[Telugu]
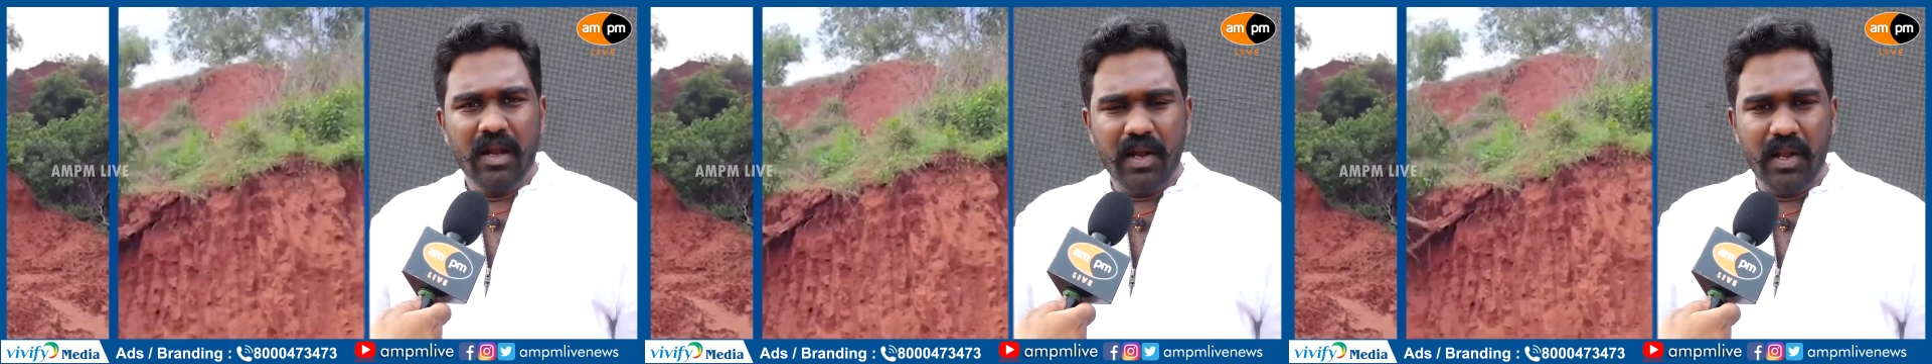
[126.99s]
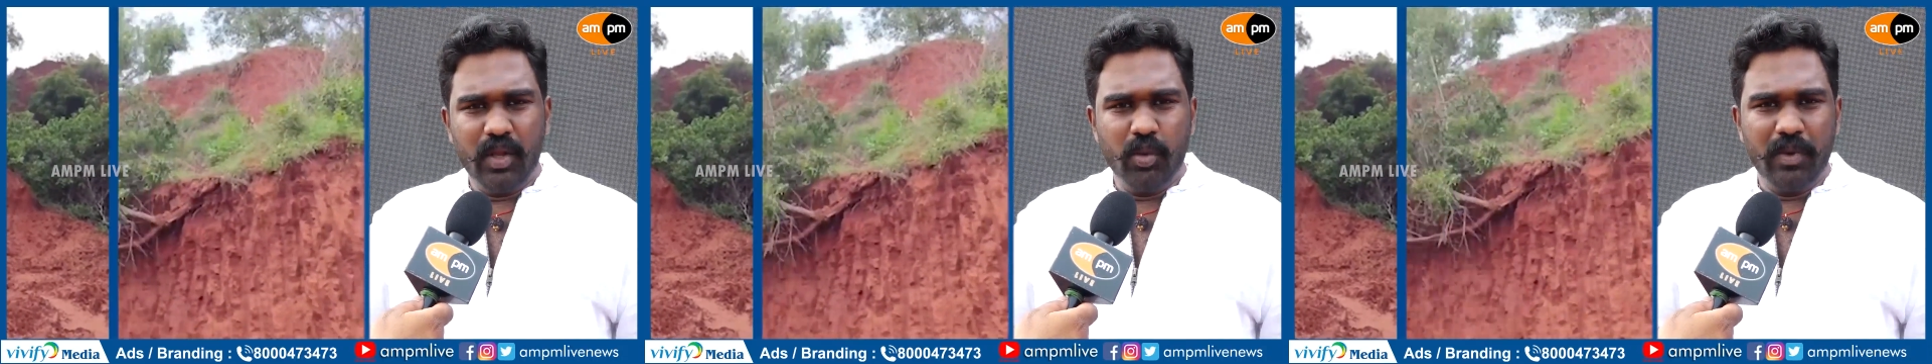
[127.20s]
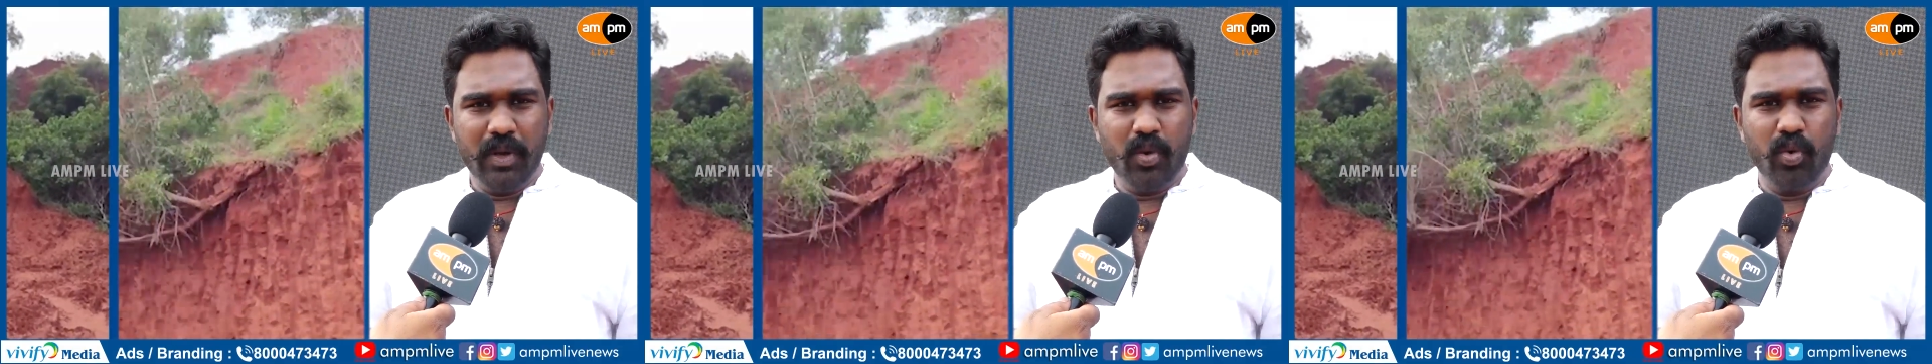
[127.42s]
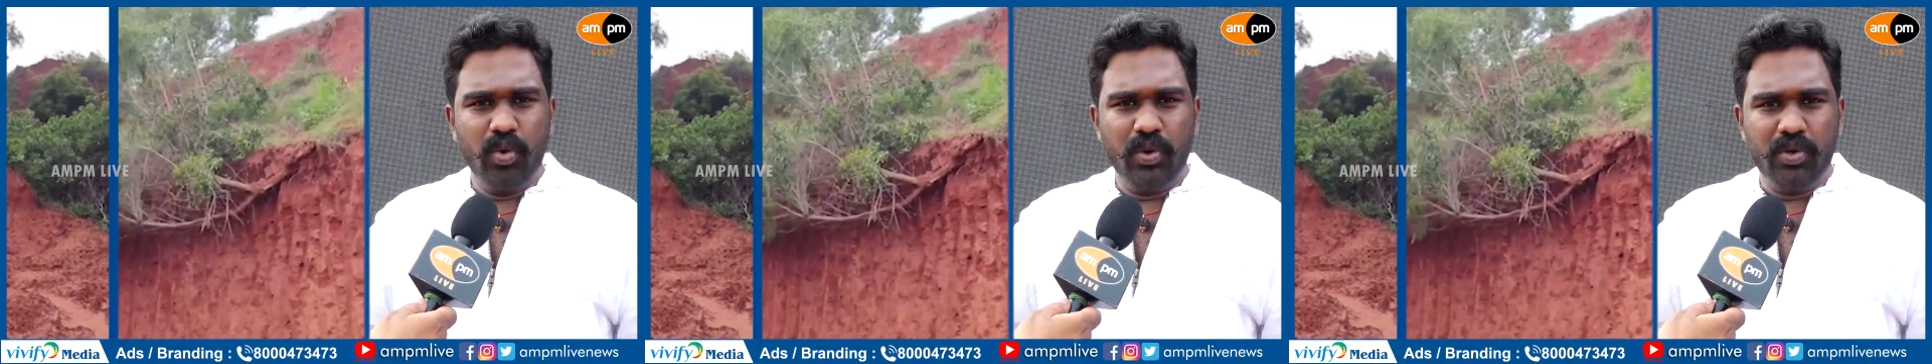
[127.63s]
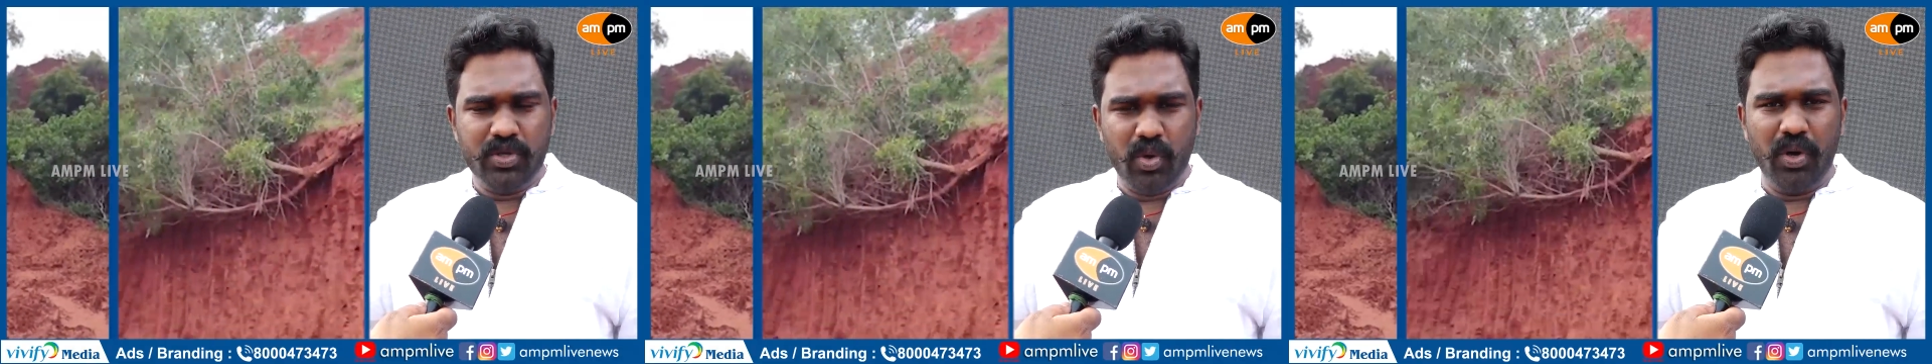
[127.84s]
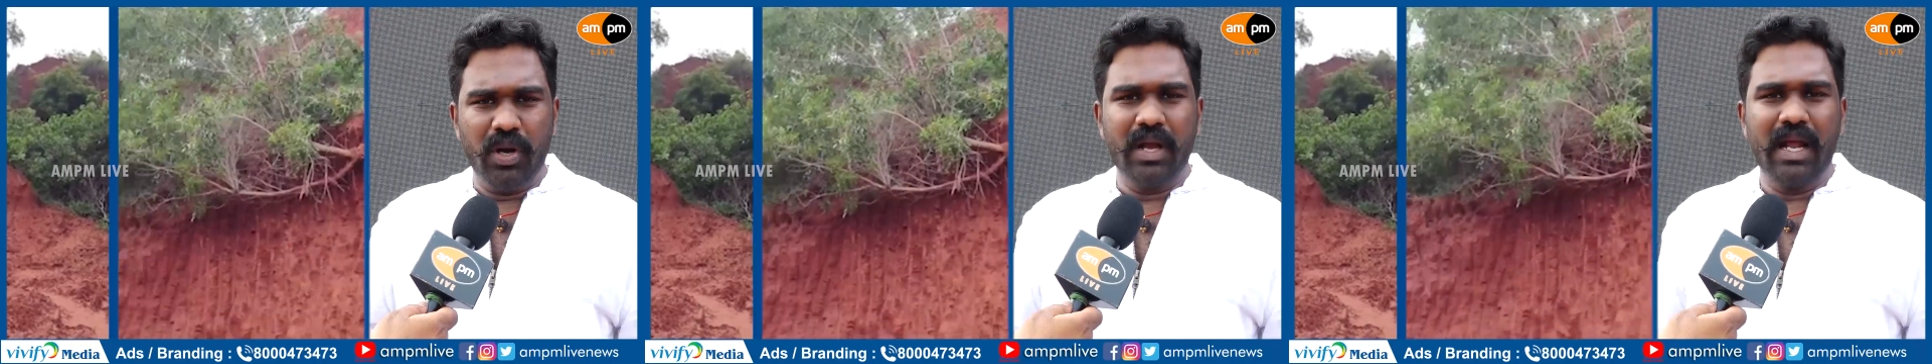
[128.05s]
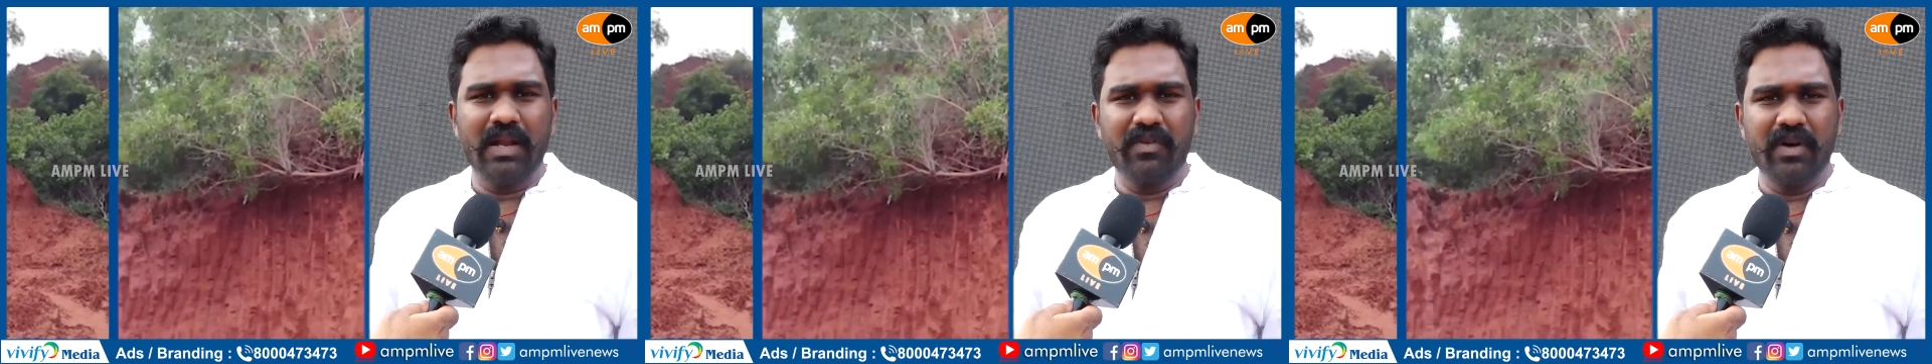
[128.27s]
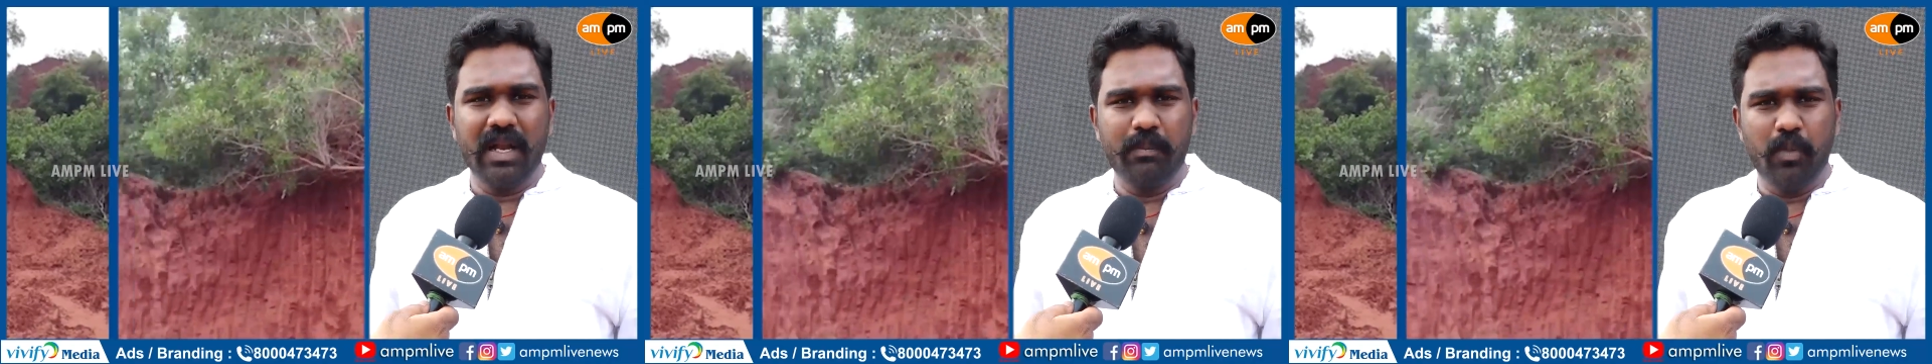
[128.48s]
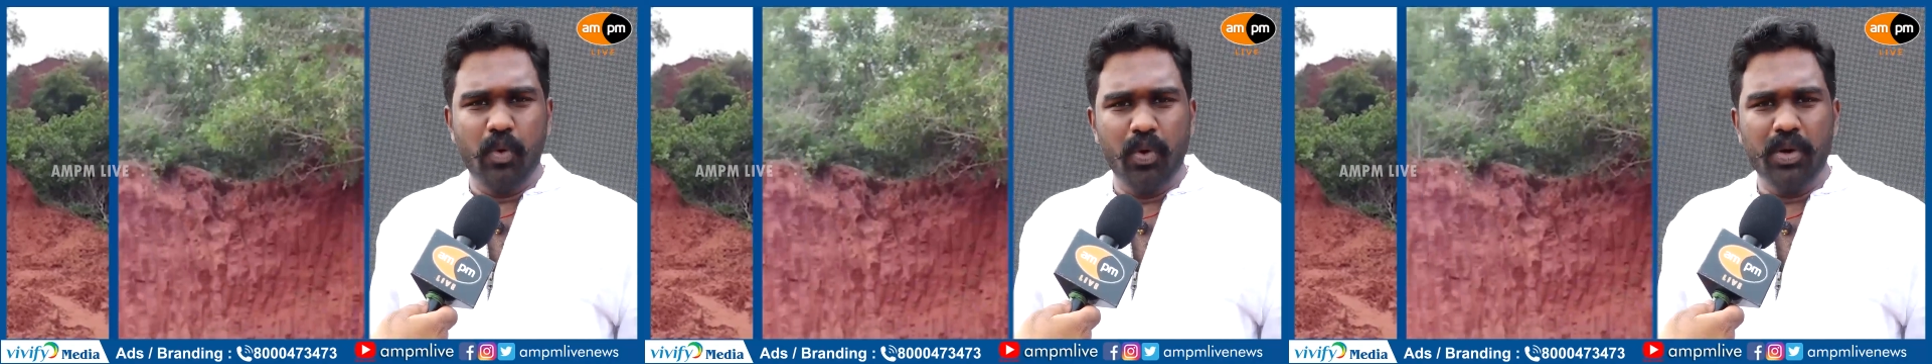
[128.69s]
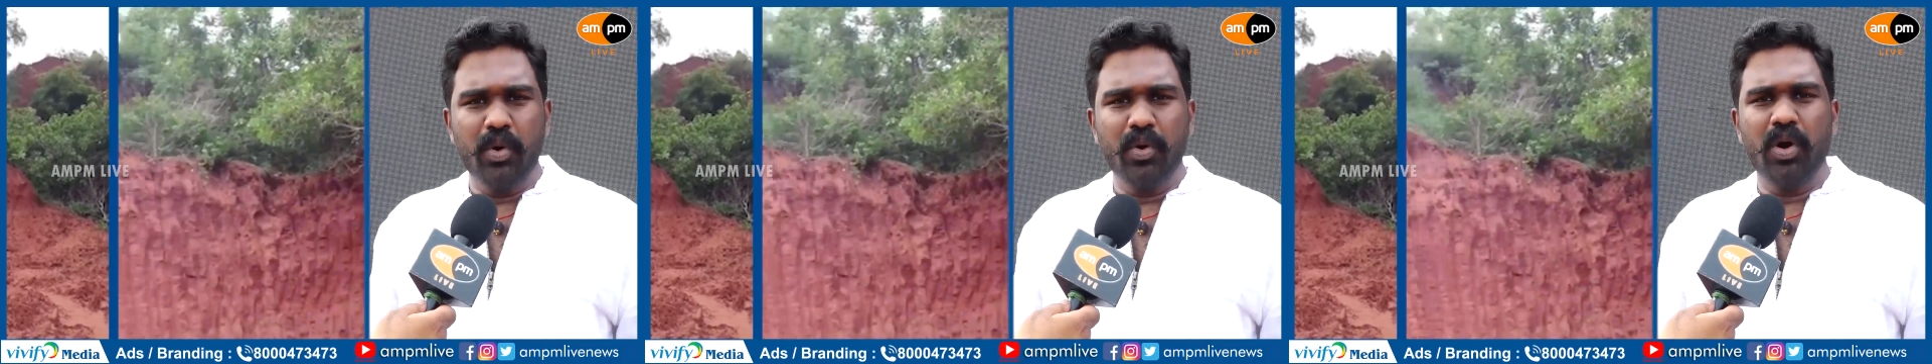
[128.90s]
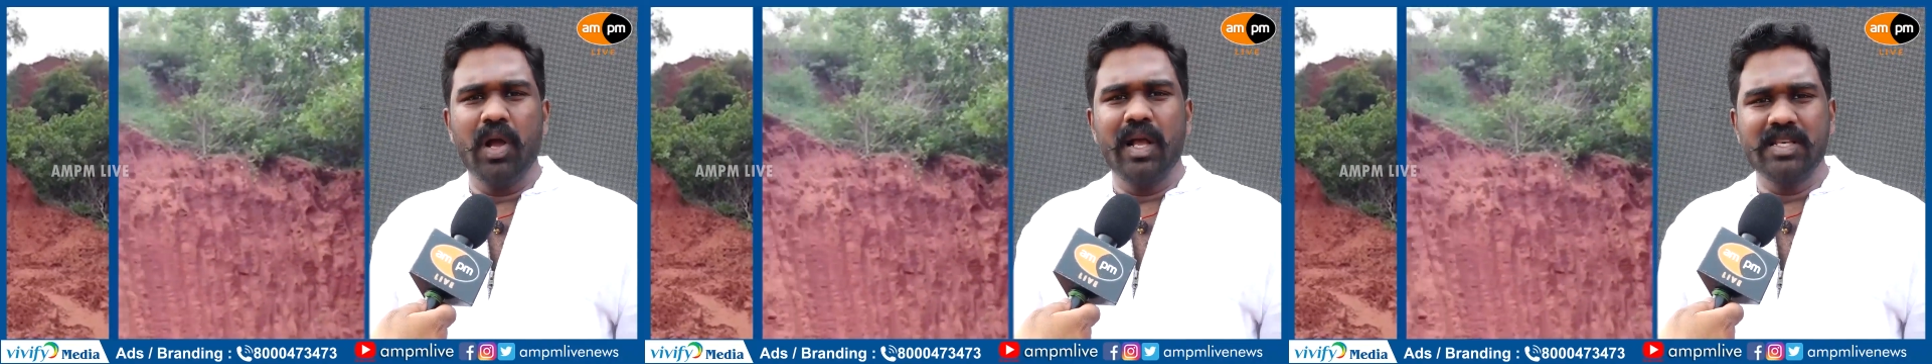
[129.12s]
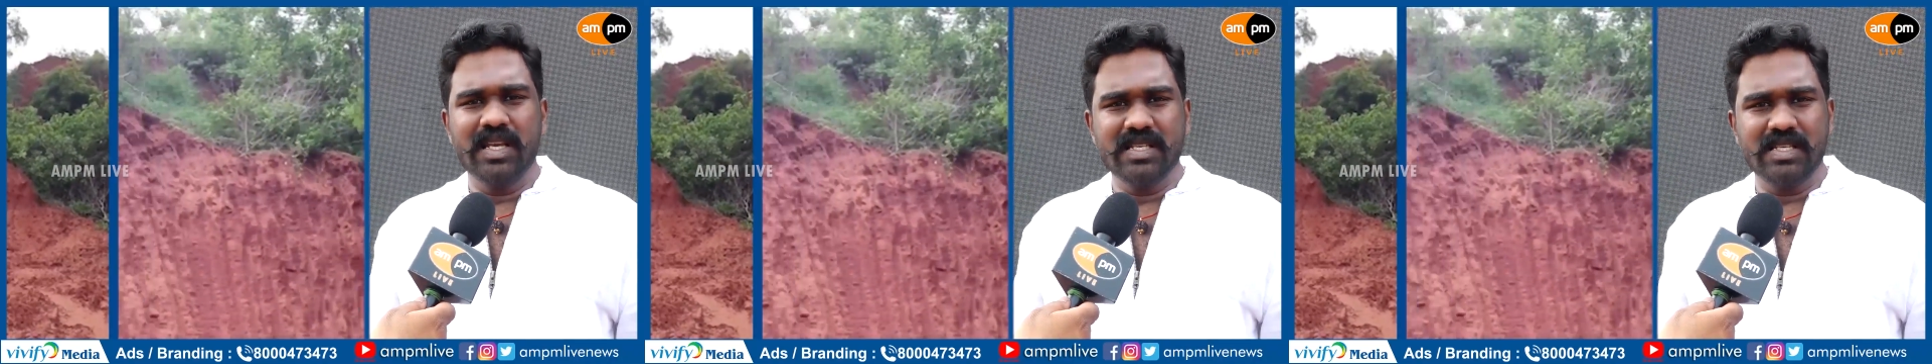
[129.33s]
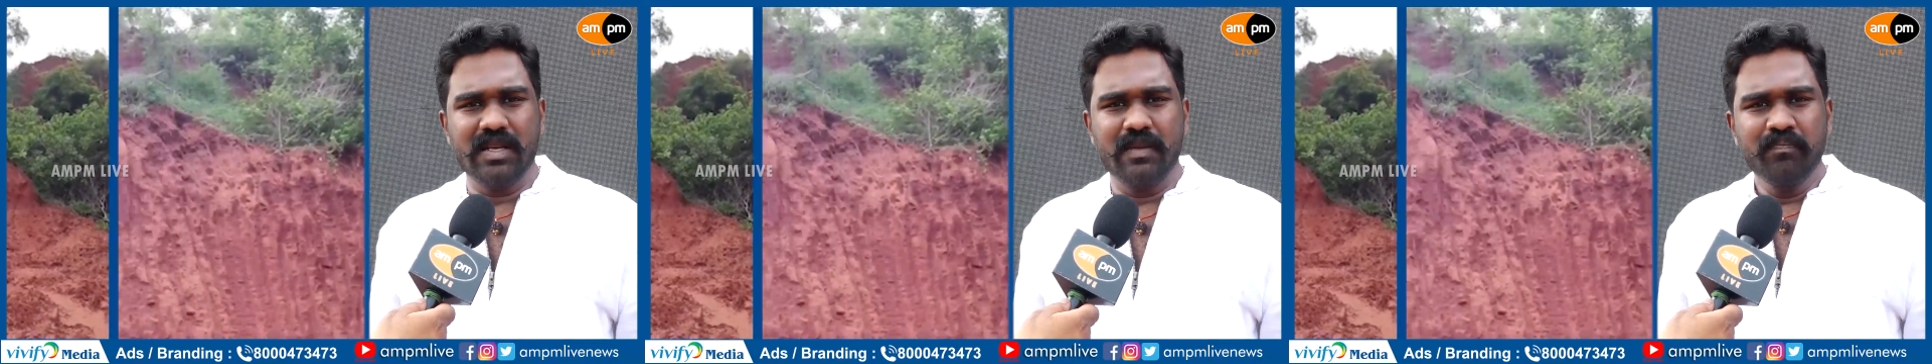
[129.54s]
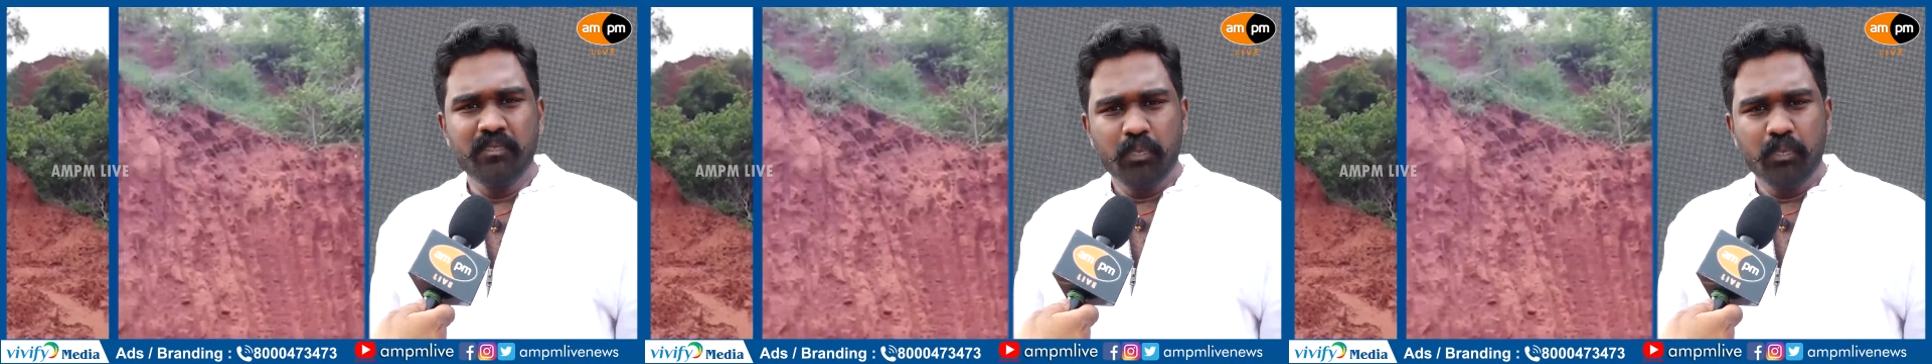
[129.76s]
లేదు మీకు ఋషికొండ కానివ్వండి బోడిగుండ్లుగా చేసి